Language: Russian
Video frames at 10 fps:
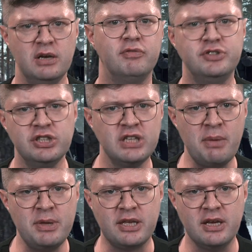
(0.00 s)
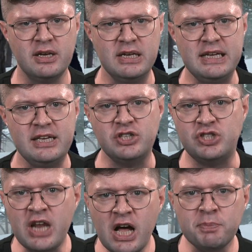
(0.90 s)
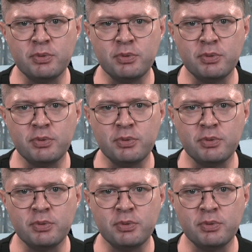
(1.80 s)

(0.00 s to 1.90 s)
в динамике – и сериал